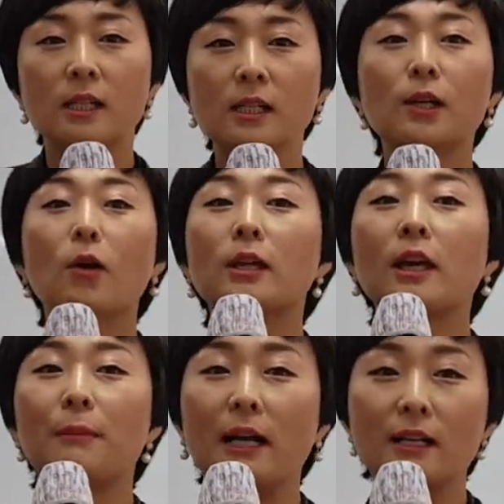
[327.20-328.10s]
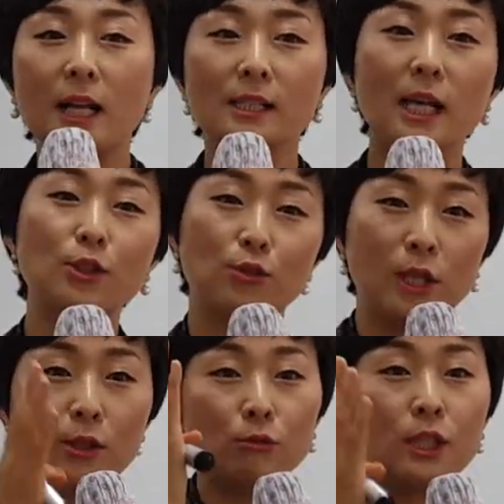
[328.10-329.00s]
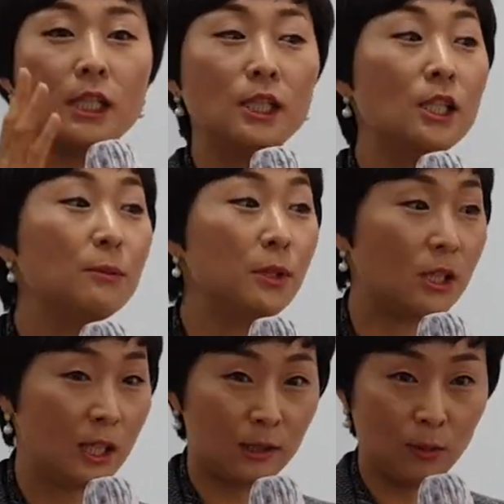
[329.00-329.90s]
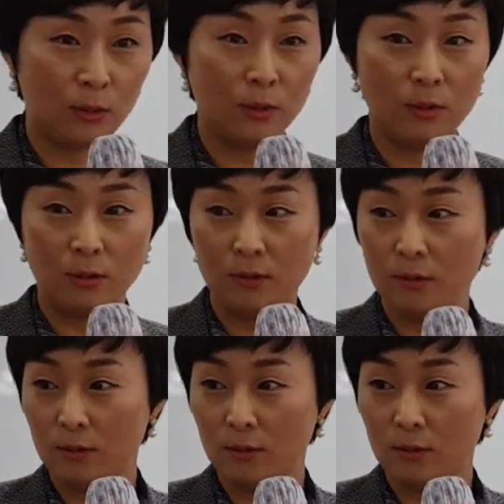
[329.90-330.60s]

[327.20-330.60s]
그렇게 많은 회사 중에서 우리가 20일을 했어요.